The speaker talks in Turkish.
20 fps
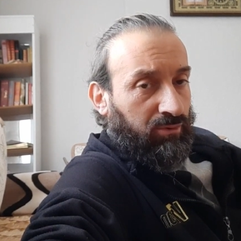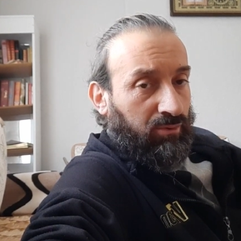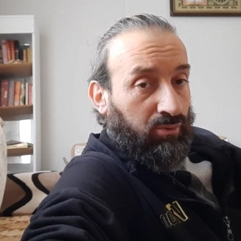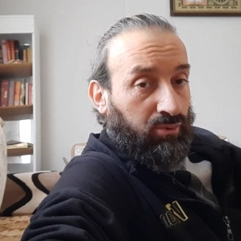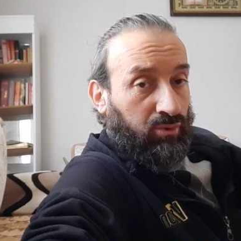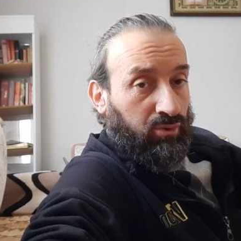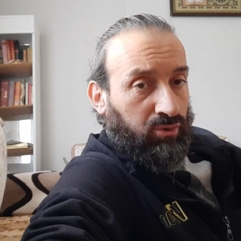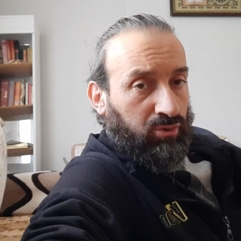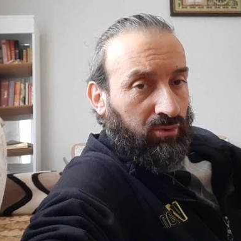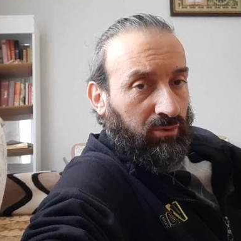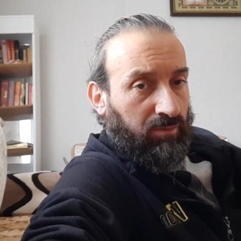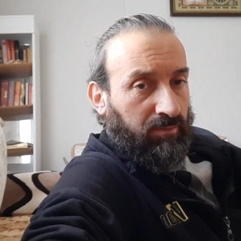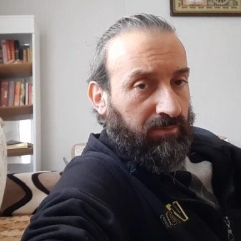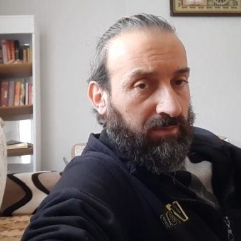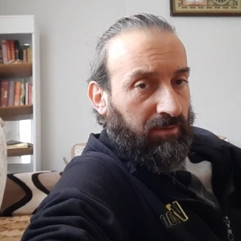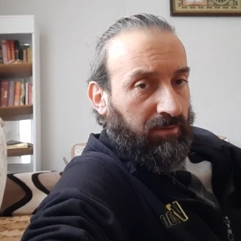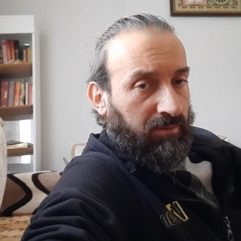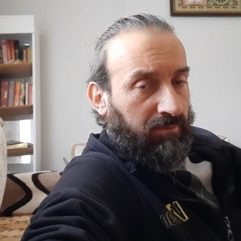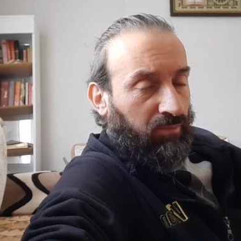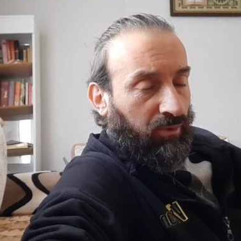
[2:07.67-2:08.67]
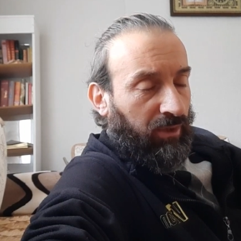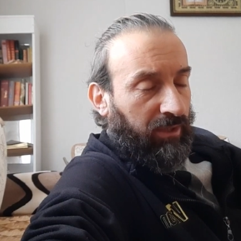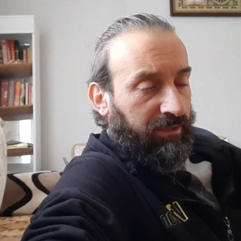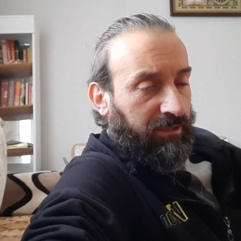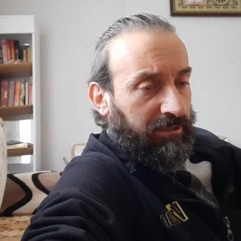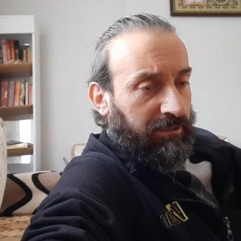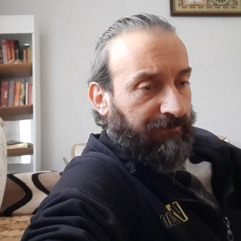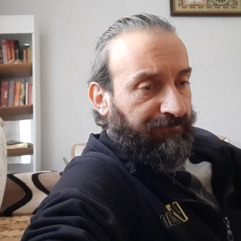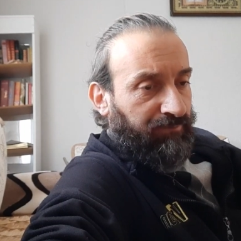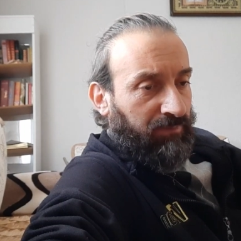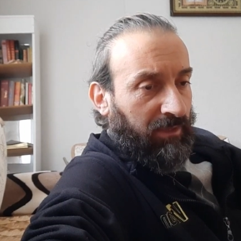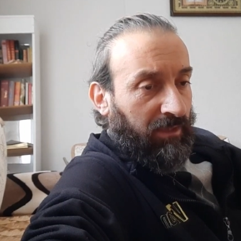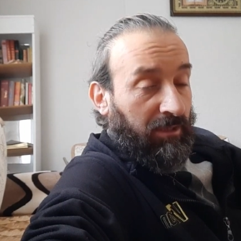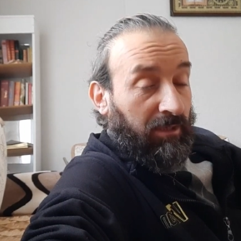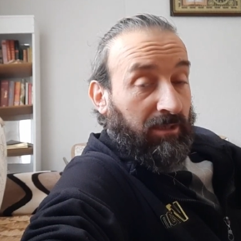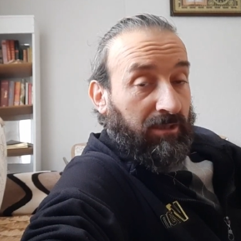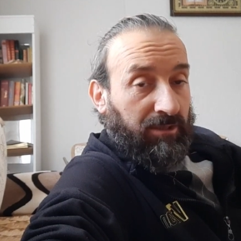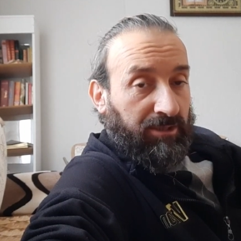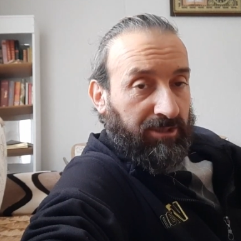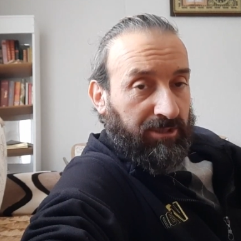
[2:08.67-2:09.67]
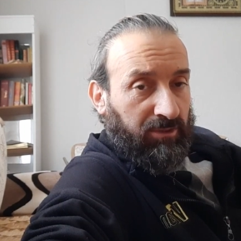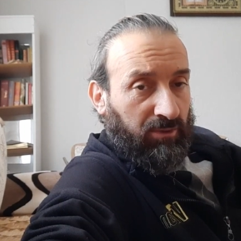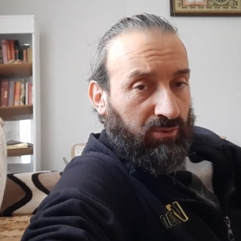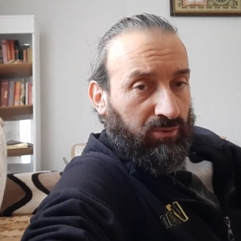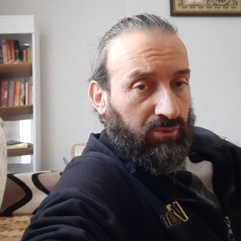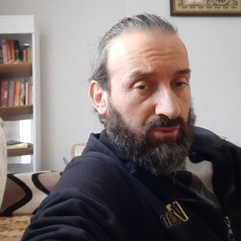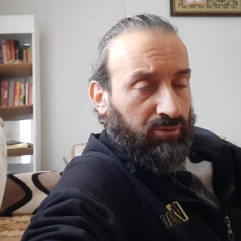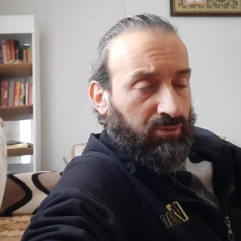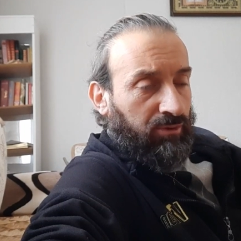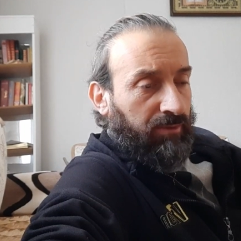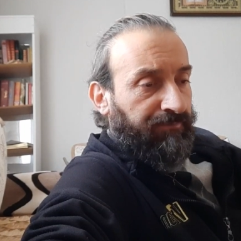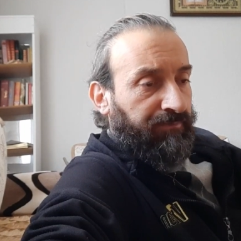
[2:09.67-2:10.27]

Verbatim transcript: Uçucu bir boyadır. Hızlı kurur.